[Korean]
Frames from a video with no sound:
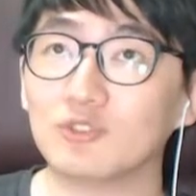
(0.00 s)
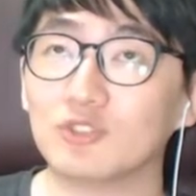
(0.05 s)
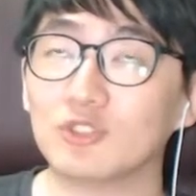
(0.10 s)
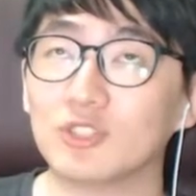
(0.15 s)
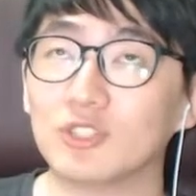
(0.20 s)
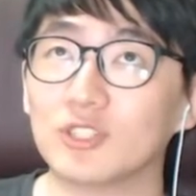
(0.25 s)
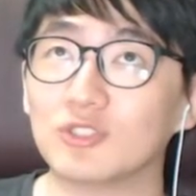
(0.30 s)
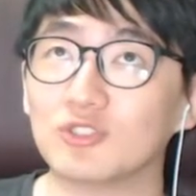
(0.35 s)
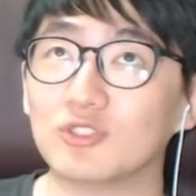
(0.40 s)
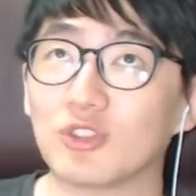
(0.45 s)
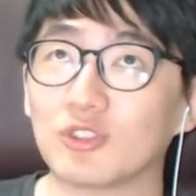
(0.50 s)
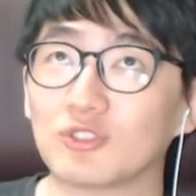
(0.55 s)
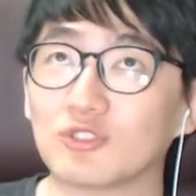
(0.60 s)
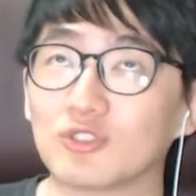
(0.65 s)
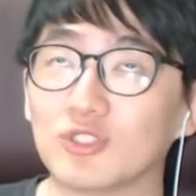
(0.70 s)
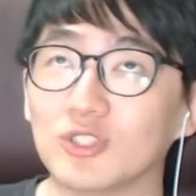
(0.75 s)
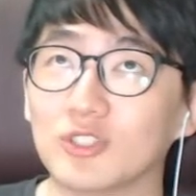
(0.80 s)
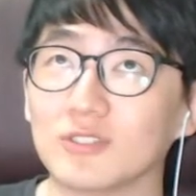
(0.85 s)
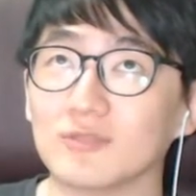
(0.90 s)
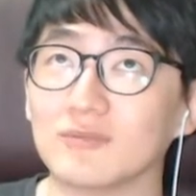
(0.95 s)
추신수
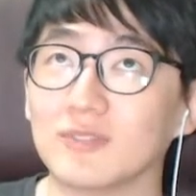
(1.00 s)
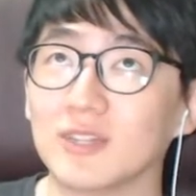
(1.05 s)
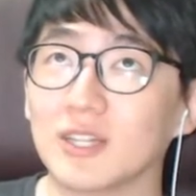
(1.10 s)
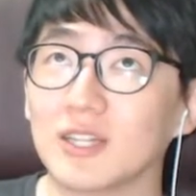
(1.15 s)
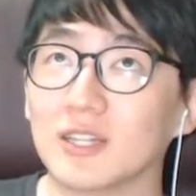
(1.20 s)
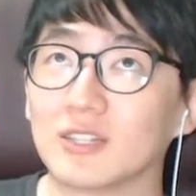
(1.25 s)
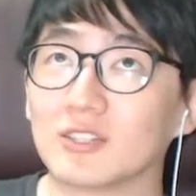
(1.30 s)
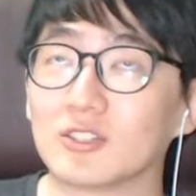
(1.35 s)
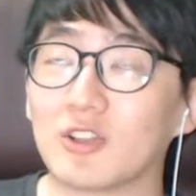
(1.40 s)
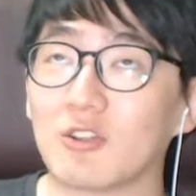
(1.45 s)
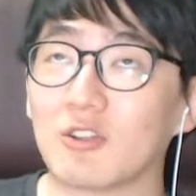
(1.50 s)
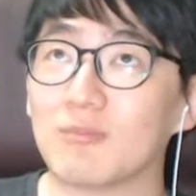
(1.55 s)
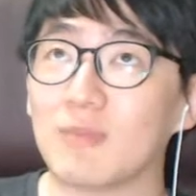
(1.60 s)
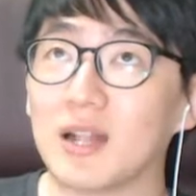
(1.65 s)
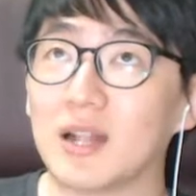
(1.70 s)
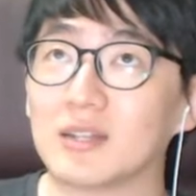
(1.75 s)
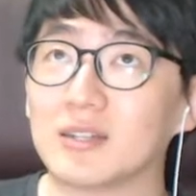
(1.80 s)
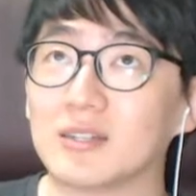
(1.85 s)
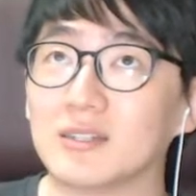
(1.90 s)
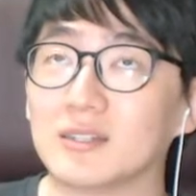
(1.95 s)
선수는
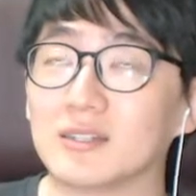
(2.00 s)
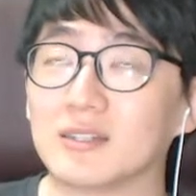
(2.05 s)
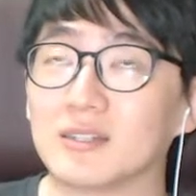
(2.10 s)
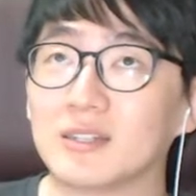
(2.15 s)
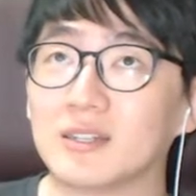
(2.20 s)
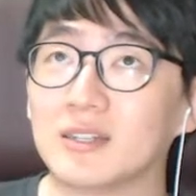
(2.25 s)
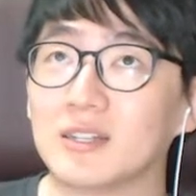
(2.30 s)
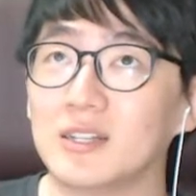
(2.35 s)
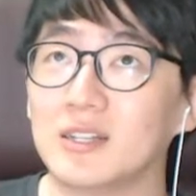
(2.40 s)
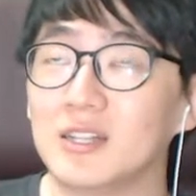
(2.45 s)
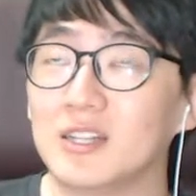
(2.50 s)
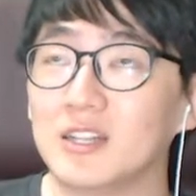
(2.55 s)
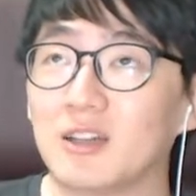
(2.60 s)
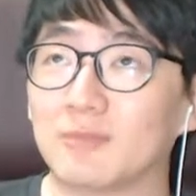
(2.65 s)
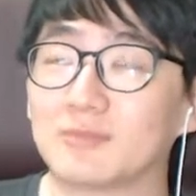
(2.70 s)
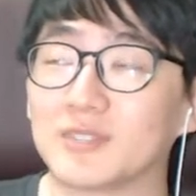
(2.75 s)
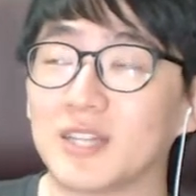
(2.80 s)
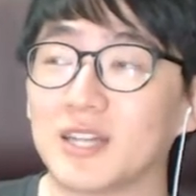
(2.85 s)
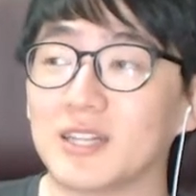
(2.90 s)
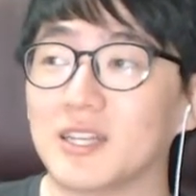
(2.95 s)
정말 그
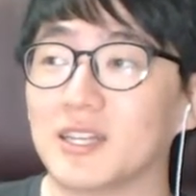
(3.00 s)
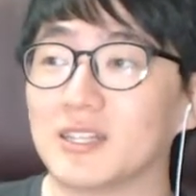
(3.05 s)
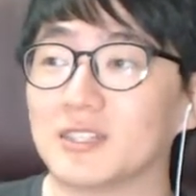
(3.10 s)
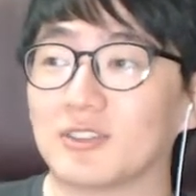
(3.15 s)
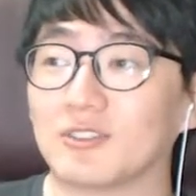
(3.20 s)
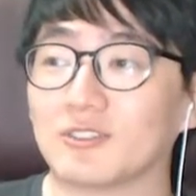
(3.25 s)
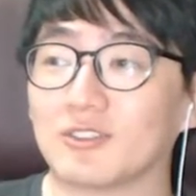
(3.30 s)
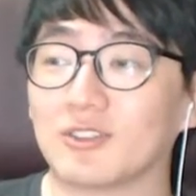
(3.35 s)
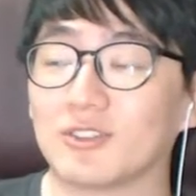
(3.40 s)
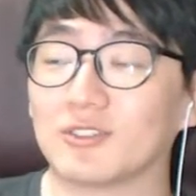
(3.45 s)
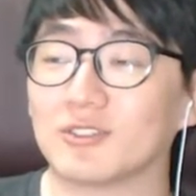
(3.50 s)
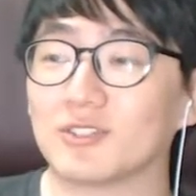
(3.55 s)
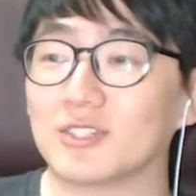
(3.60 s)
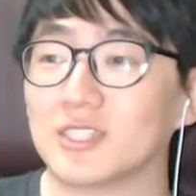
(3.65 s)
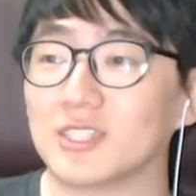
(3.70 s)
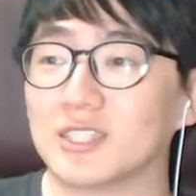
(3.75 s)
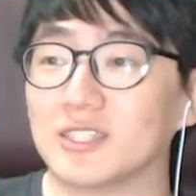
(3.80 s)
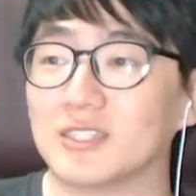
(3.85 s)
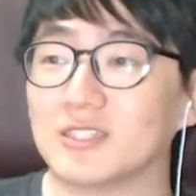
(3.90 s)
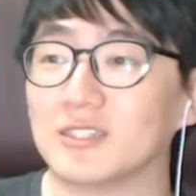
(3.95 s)
클린업 자리에 서서
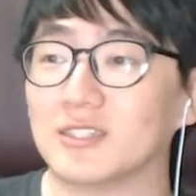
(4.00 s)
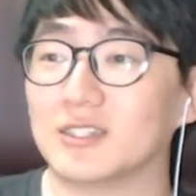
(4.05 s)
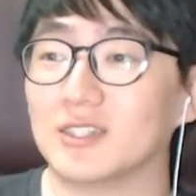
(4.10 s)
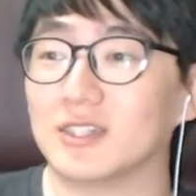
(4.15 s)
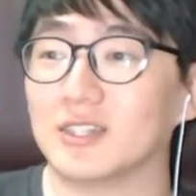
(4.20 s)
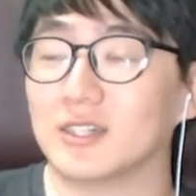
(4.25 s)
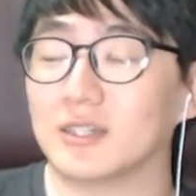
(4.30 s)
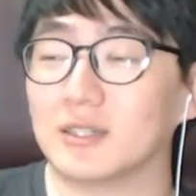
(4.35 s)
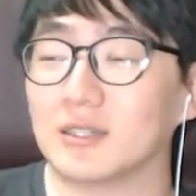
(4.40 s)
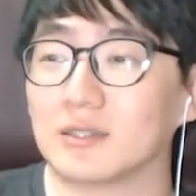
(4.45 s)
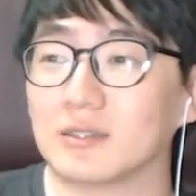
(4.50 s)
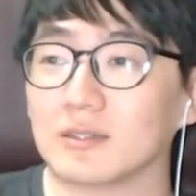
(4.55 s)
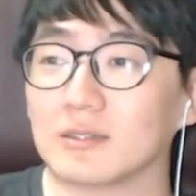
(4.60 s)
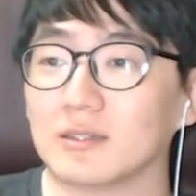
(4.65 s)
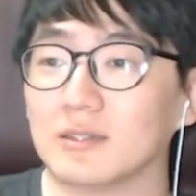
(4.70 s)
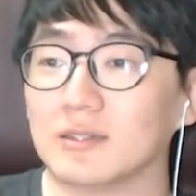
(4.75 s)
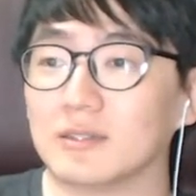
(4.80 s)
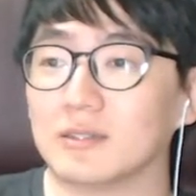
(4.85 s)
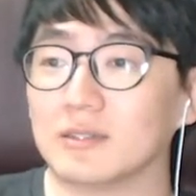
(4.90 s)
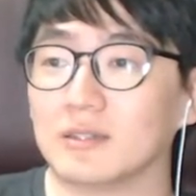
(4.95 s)
치는
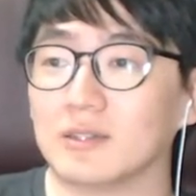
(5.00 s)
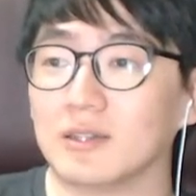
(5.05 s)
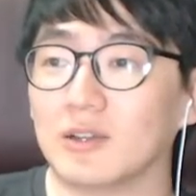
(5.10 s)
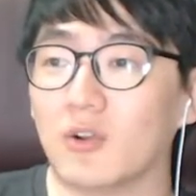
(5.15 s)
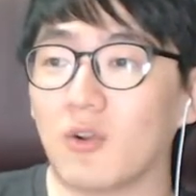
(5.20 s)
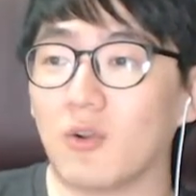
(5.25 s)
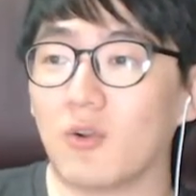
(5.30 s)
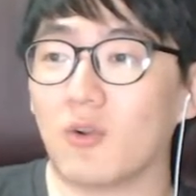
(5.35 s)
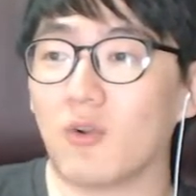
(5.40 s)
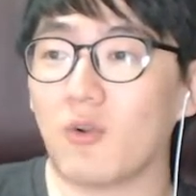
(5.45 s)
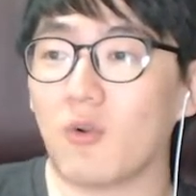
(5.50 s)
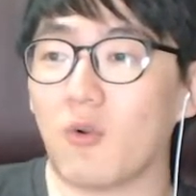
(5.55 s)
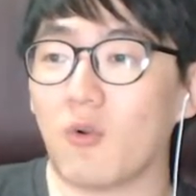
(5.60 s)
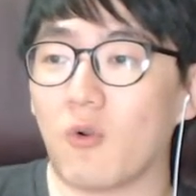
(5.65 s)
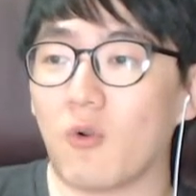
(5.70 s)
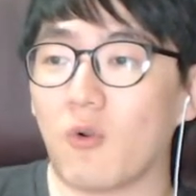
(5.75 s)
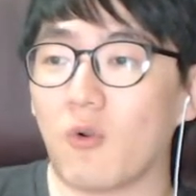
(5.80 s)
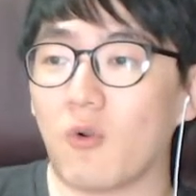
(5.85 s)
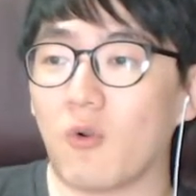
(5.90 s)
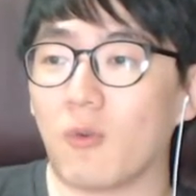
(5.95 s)

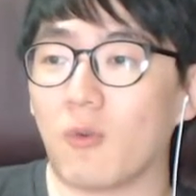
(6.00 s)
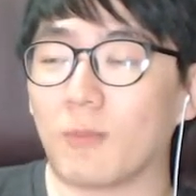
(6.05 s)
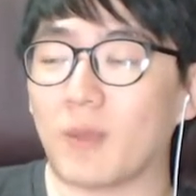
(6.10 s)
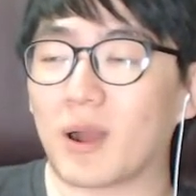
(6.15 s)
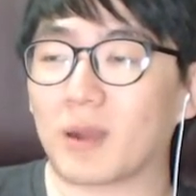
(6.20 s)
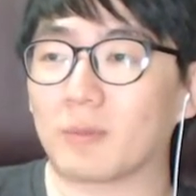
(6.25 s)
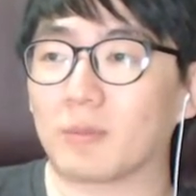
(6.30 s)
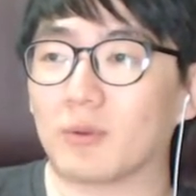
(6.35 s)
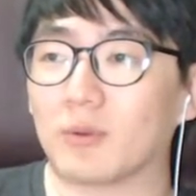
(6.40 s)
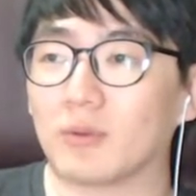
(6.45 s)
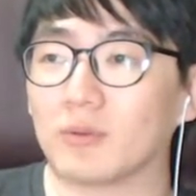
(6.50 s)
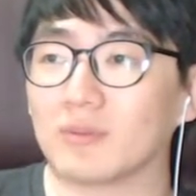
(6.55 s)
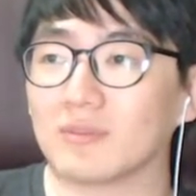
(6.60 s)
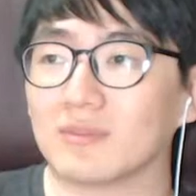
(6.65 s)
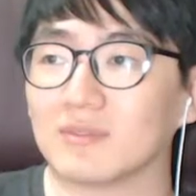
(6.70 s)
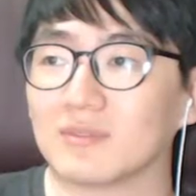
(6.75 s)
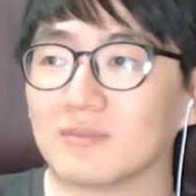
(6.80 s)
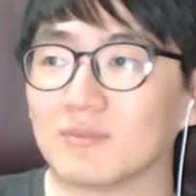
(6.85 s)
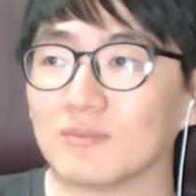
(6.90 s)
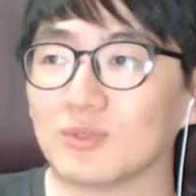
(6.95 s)
그막
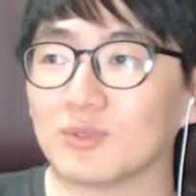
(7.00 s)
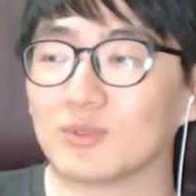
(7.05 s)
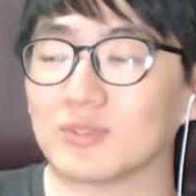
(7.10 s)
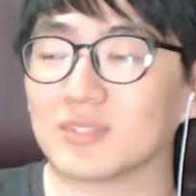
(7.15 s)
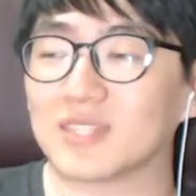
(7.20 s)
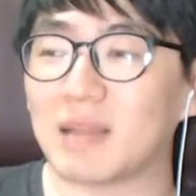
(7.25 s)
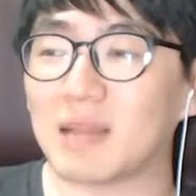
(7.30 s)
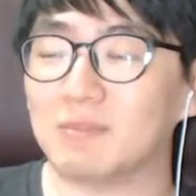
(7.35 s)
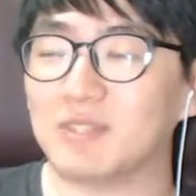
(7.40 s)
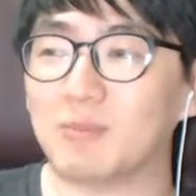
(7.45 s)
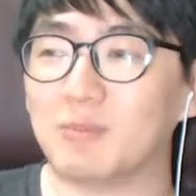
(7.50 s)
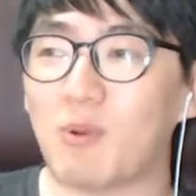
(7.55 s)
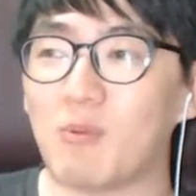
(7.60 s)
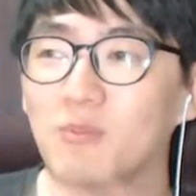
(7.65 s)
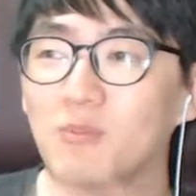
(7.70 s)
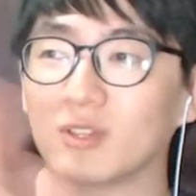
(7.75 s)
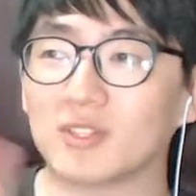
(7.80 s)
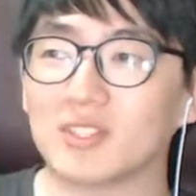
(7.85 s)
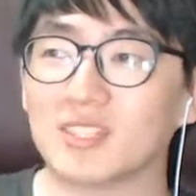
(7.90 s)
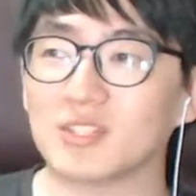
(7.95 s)
뭘 뭐
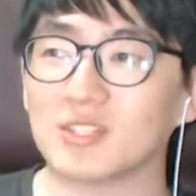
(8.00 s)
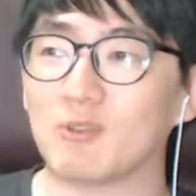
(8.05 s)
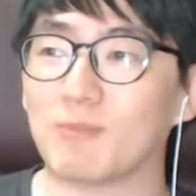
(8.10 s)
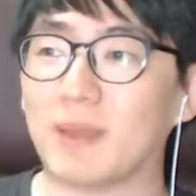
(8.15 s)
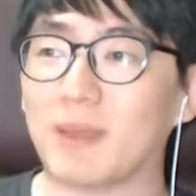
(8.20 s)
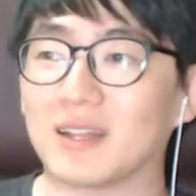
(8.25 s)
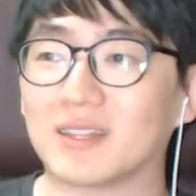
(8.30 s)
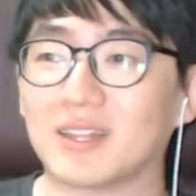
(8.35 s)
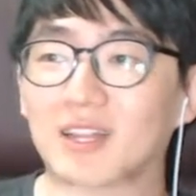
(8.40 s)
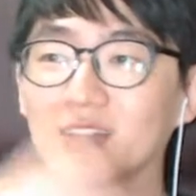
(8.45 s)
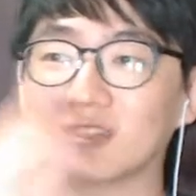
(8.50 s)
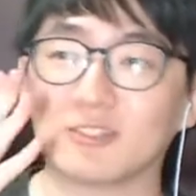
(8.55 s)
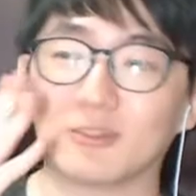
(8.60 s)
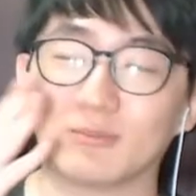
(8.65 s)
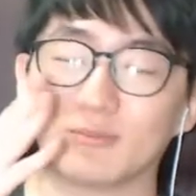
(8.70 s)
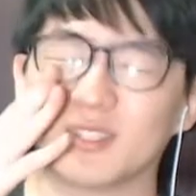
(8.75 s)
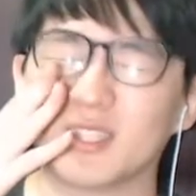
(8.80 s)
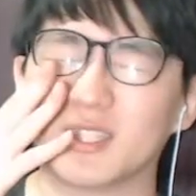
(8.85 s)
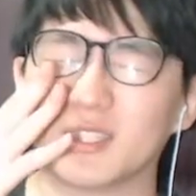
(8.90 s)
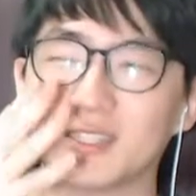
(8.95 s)
30홈런 치고
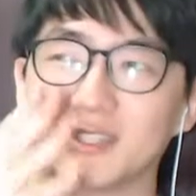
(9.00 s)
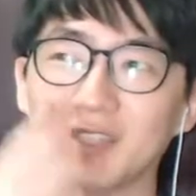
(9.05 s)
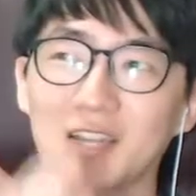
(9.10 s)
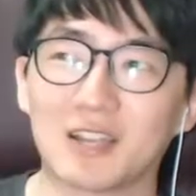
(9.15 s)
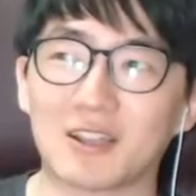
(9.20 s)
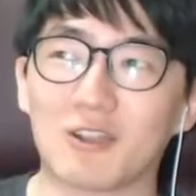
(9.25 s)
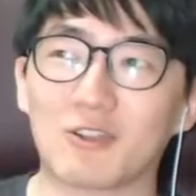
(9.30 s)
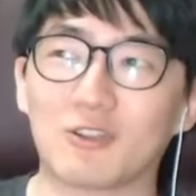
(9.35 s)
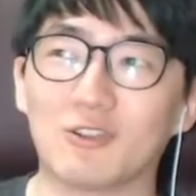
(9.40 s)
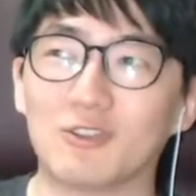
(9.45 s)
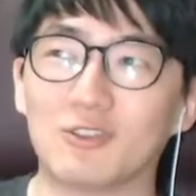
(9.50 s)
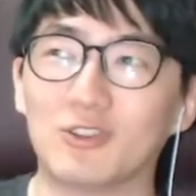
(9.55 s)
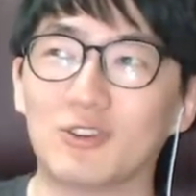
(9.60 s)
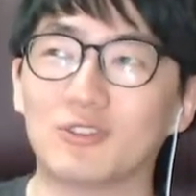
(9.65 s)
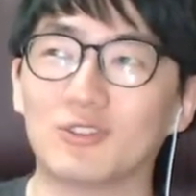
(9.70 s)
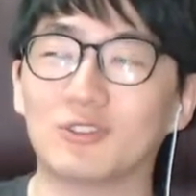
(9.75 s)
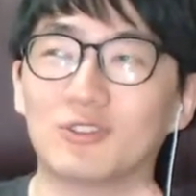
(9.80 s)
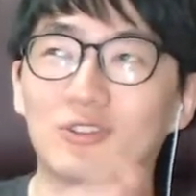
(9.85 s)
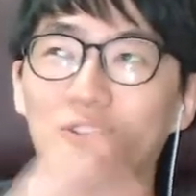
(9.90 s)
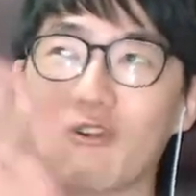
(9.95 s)
100타점 치는 약간
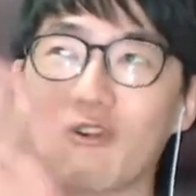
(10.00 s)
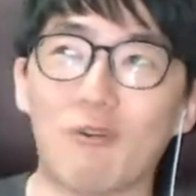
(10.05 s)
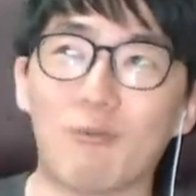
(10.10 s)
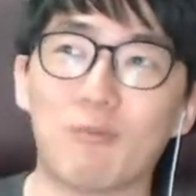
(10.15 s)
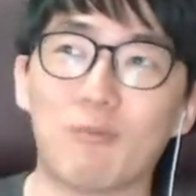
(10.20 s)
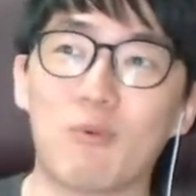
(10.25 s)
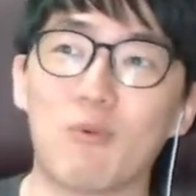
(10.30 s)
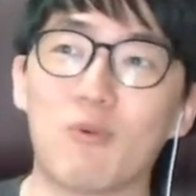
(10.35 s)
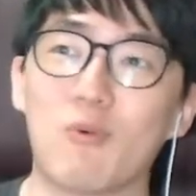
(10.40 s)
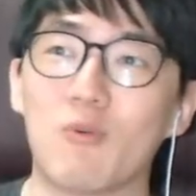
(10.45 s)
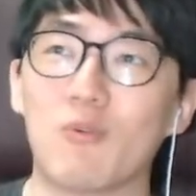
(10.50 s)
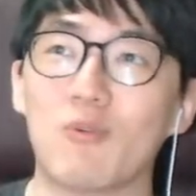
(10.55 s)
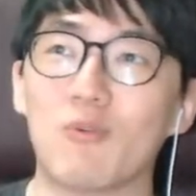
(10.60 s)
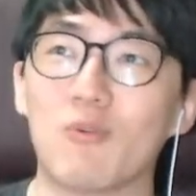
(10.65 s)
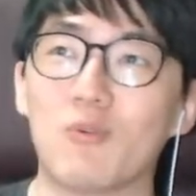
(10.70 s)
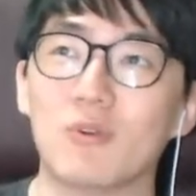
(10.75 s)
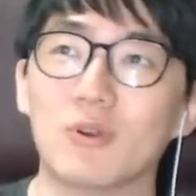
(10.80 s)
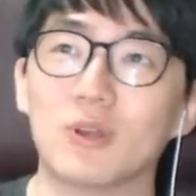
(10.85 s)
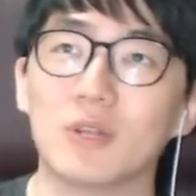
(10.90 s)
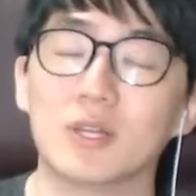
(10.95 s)
그런
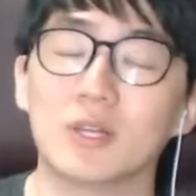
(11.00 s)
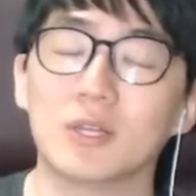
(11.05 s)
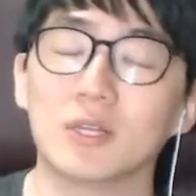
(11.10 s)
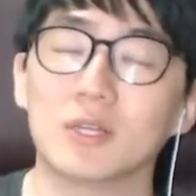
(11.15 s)
거포